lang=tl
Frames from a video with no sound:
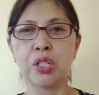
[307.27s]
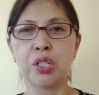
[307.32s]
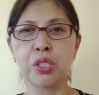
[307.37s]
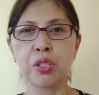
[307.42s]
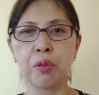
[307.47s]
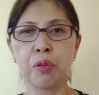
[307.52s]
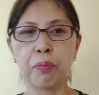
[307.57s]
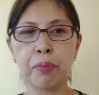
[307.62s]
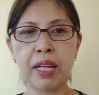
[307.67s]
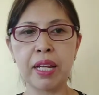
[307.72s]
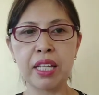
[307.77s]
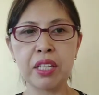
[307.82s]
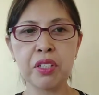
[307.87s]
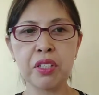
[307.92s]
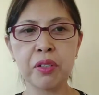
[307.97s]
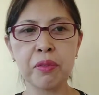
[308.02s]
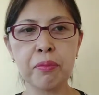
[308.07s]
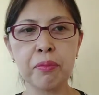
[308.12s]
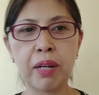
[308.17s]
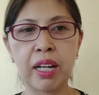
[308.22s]
So, plan
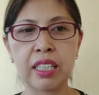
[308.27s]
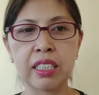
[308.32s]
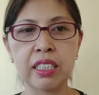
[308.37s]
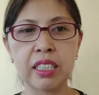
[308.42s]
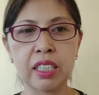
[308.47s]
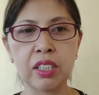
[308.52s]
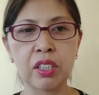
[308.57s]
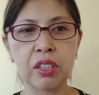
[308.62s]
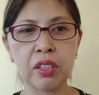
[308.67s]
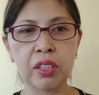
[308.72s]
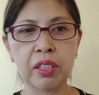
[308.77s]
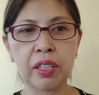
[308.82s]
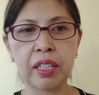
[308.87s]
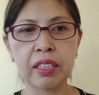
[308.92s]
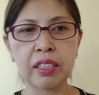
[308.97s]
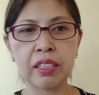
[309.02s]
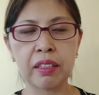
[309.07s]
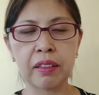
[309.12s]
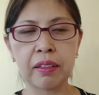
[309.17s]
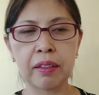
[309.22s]
your budget
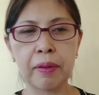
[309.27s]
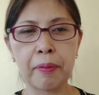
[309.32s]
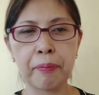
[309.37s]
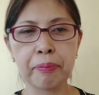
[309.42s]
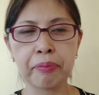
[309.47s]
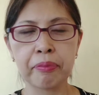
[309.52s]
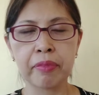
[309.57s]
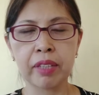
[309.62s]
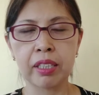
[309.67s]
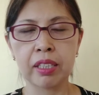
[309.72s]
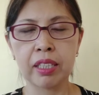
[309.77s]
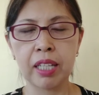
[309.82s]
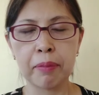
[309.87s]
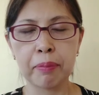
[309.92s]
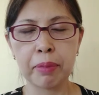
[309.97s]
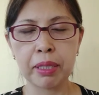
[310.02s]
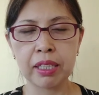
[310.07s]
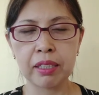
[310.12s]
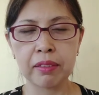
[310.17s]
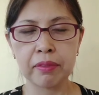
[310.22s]
at uh,
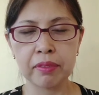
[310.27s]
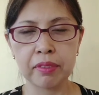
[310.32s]
dapat